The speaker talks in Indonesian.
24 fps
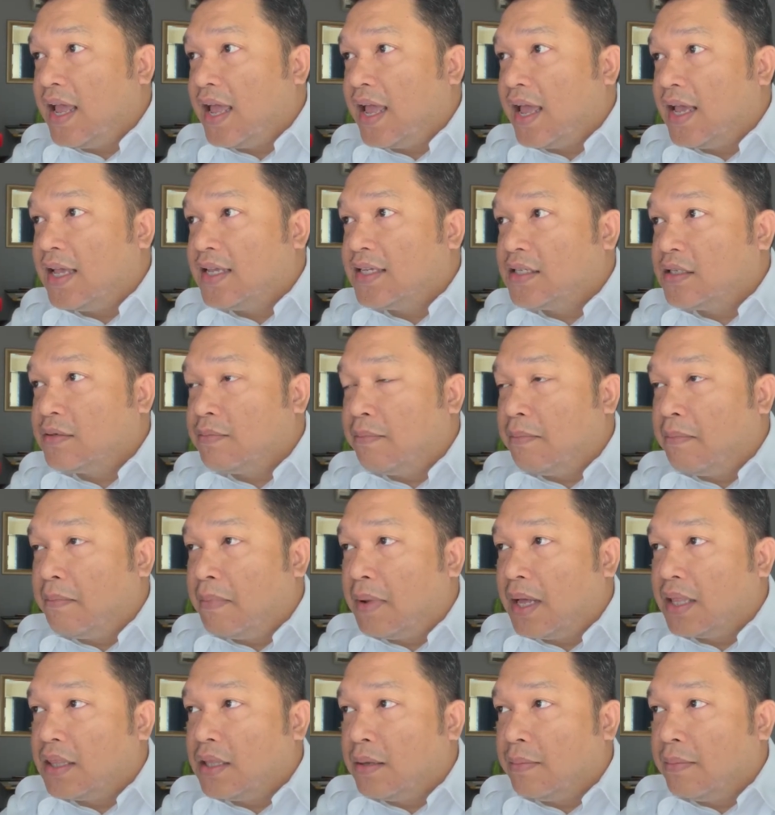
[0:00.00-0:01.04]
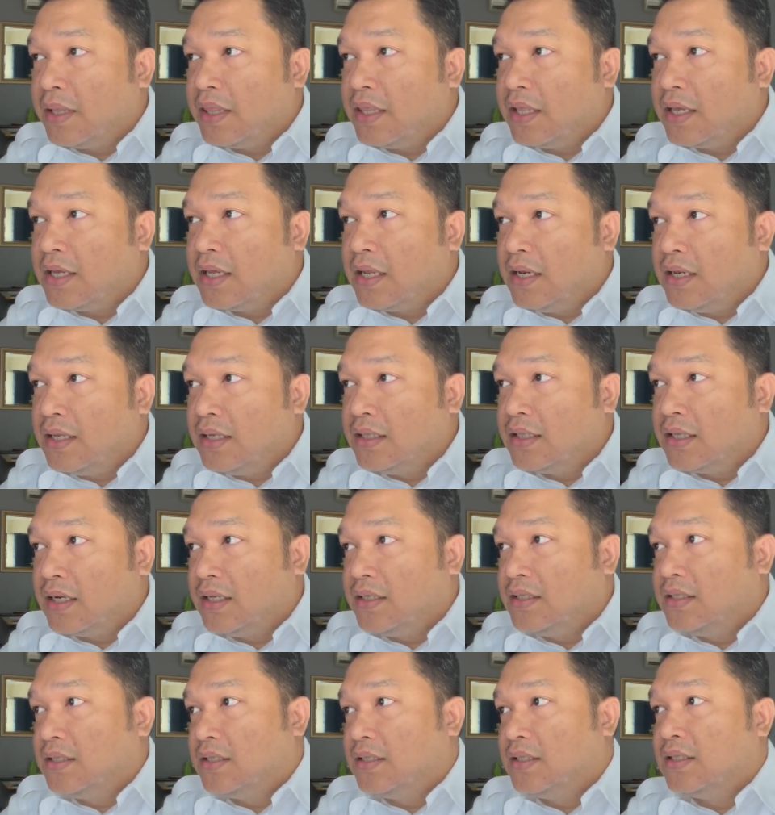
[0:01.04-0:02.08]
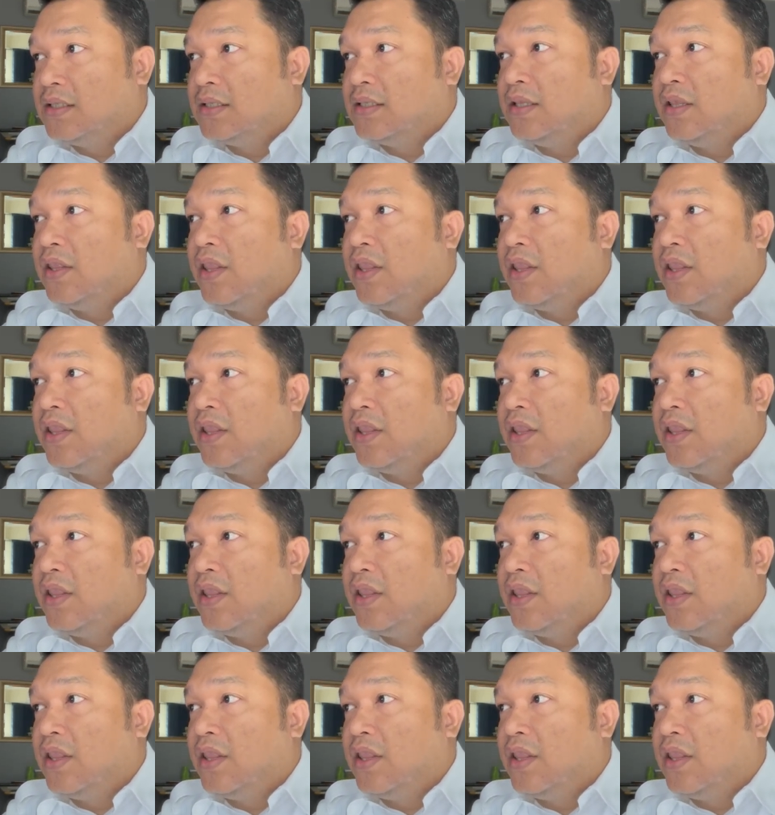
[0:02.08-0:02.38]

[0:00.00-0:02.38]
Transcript: as mathematical intelligence.